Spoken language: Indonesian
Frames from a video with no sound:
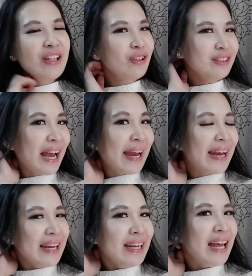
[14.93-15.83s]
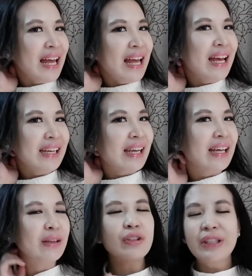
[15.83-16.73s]
Terus gak enak
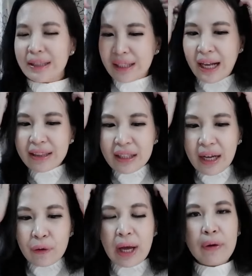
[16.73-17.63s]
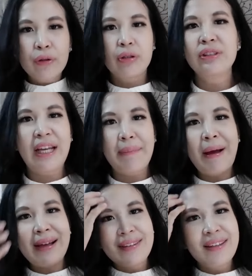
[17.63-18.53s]
ya, terus gatel-gatel garuk-garuk terus kayak
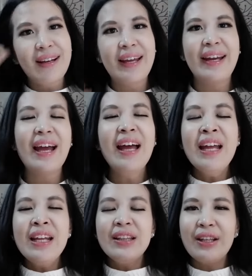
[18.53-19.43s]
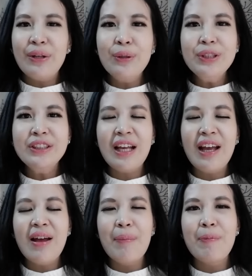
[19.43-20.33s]
mangki lah ya. Terus
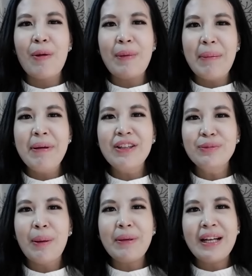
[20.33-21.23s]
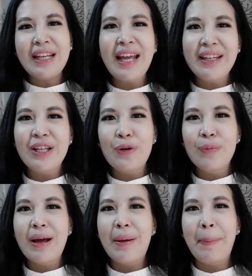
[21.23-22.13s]
uh, belum lama terus Mami lihat di
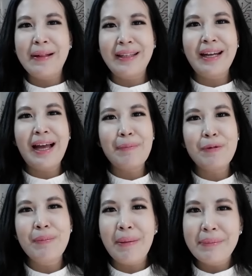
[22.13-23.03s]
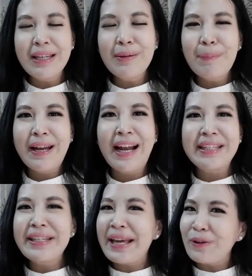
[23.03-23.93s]
rumah pantai nakapung Mami pada
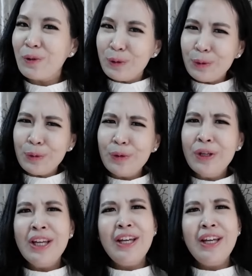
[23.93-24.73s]
lagi nyari kutu.